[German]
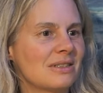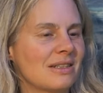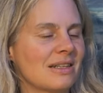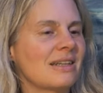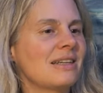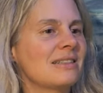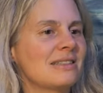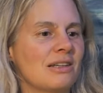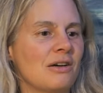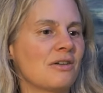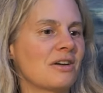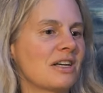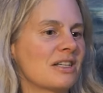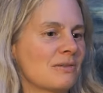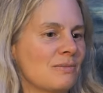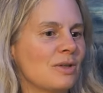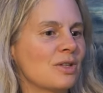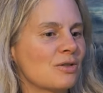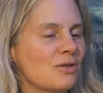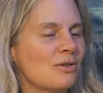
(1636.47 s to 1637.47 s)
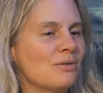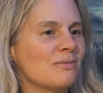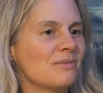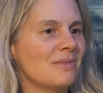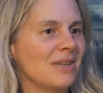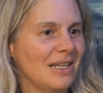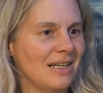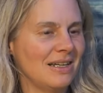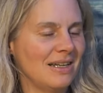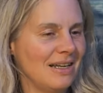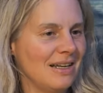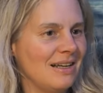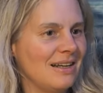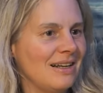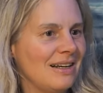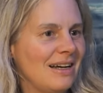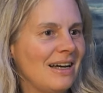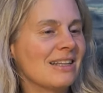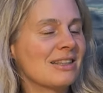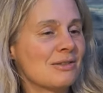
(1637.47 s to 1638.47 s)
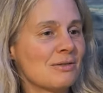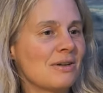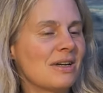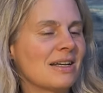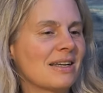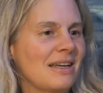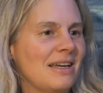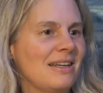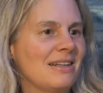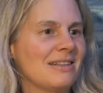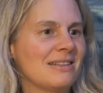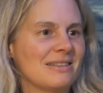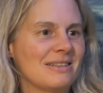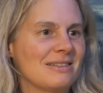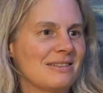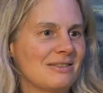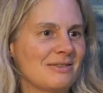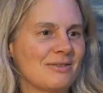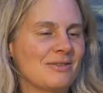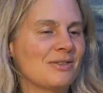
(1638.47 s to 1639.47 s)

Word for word: Dann geht es auch erstmal darum, anzuerkennen